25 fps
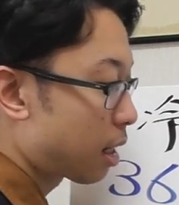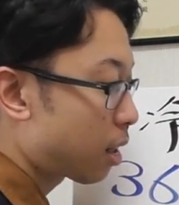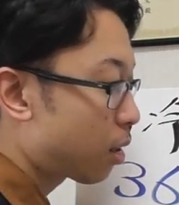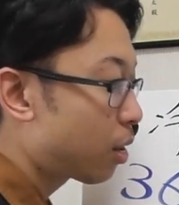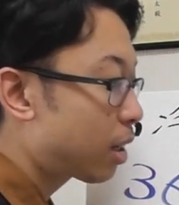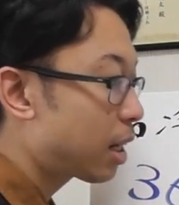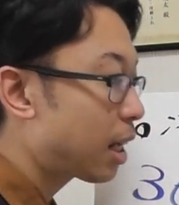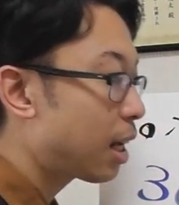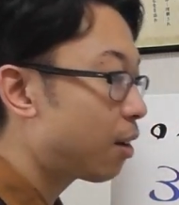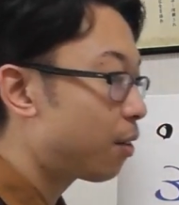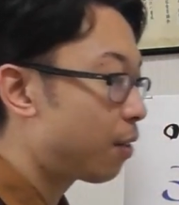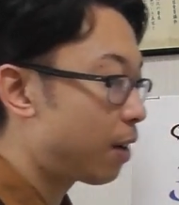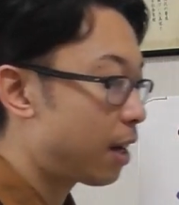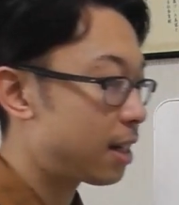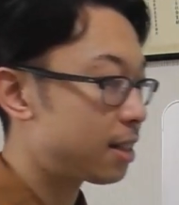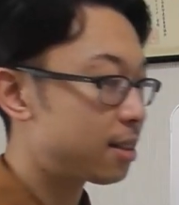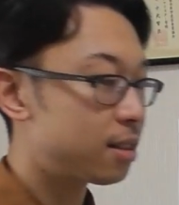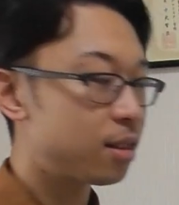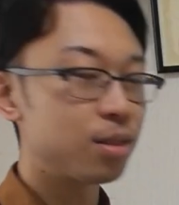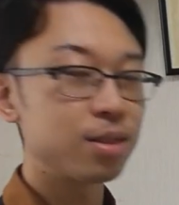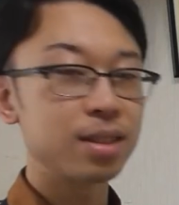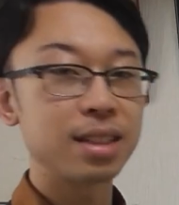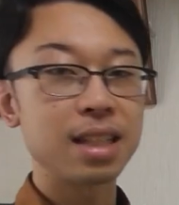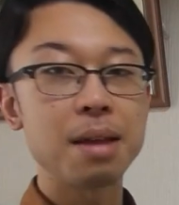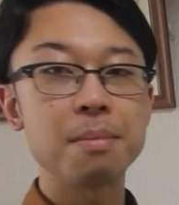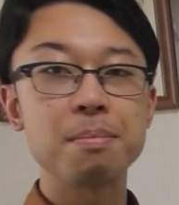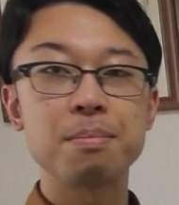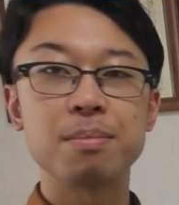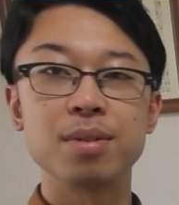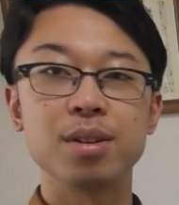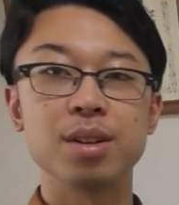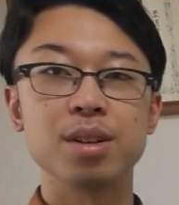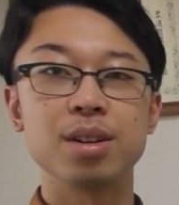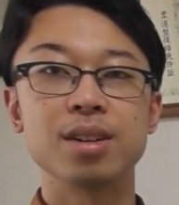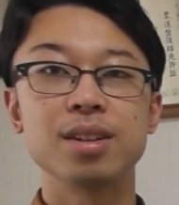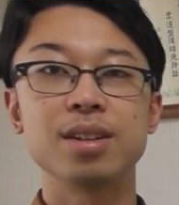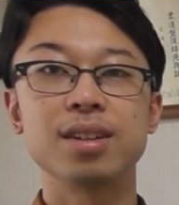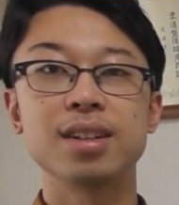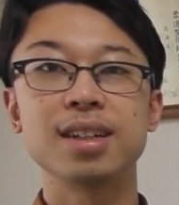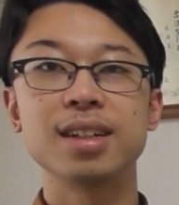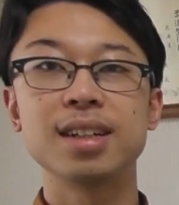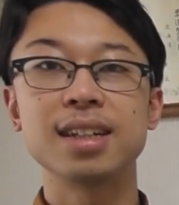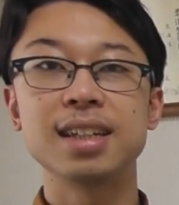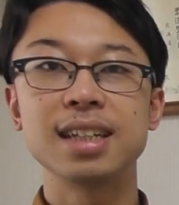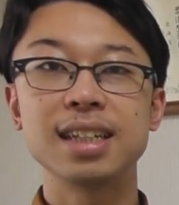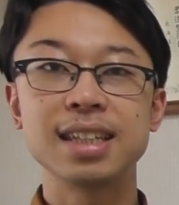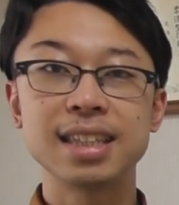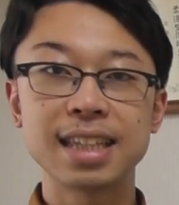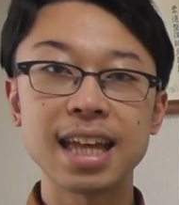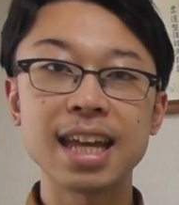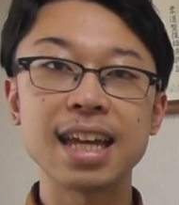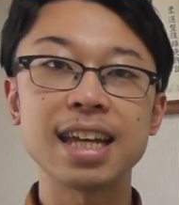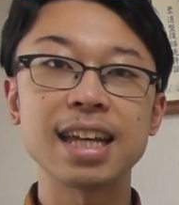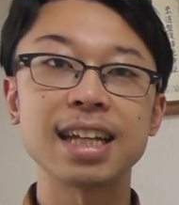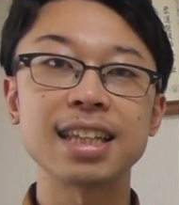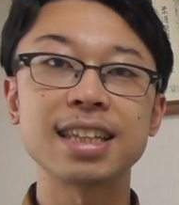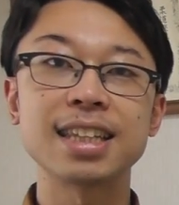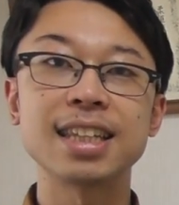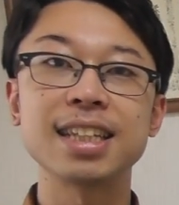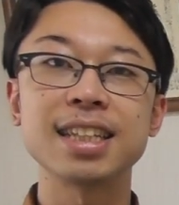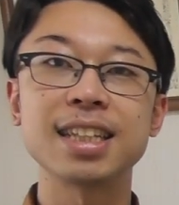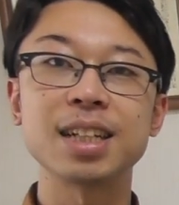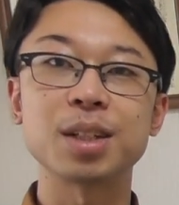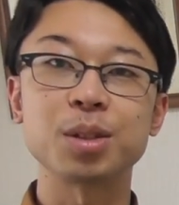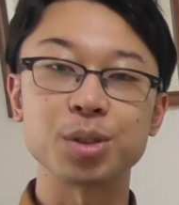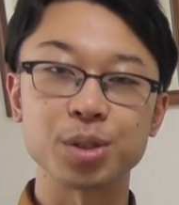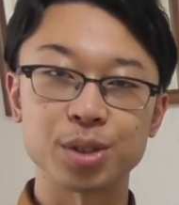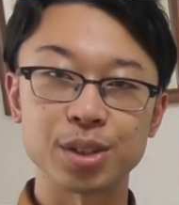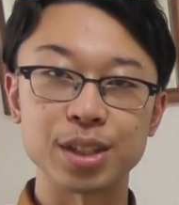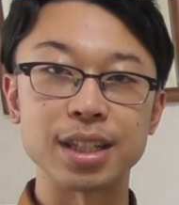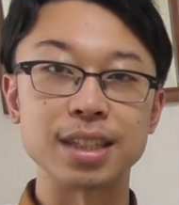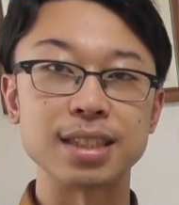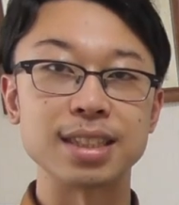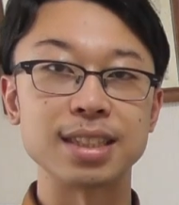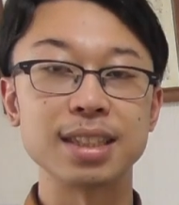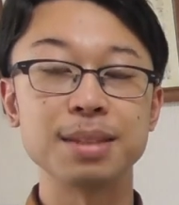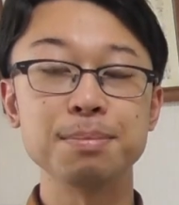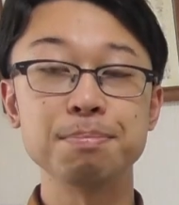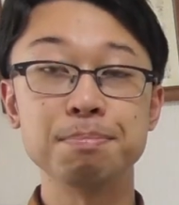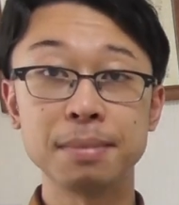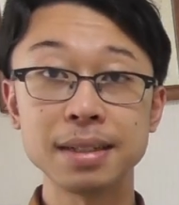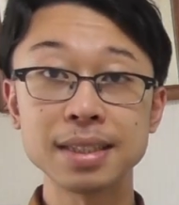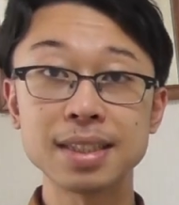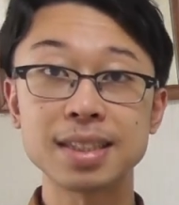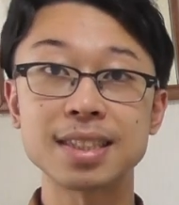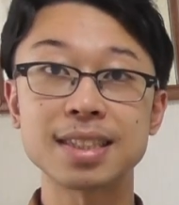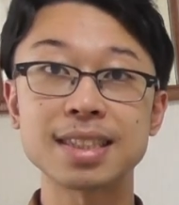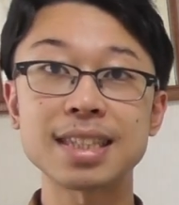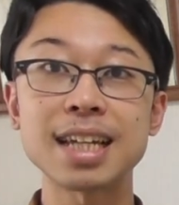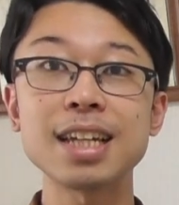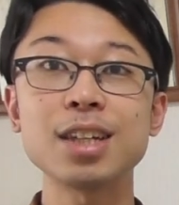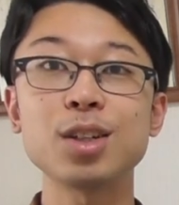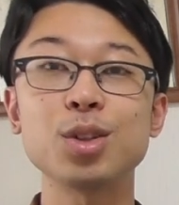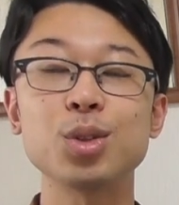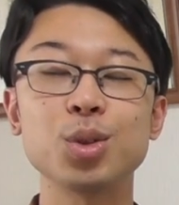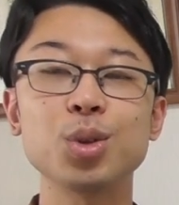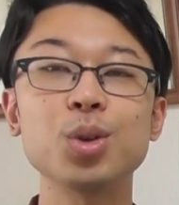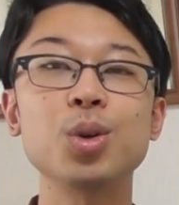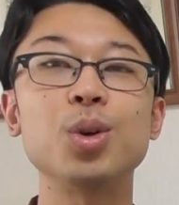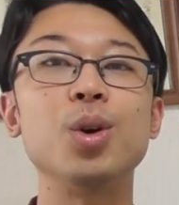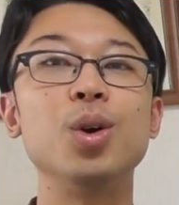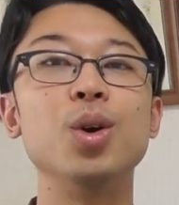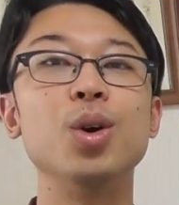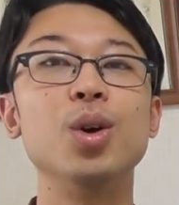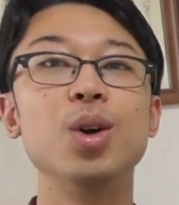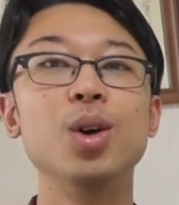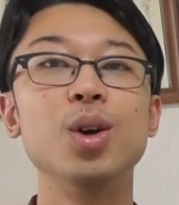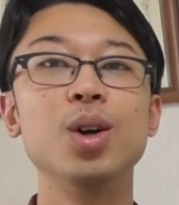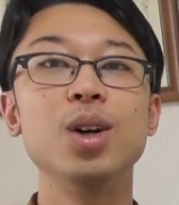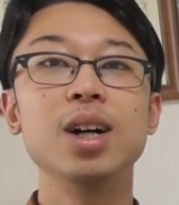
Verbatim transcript: これがファーストステップでやっていったことですまず左右を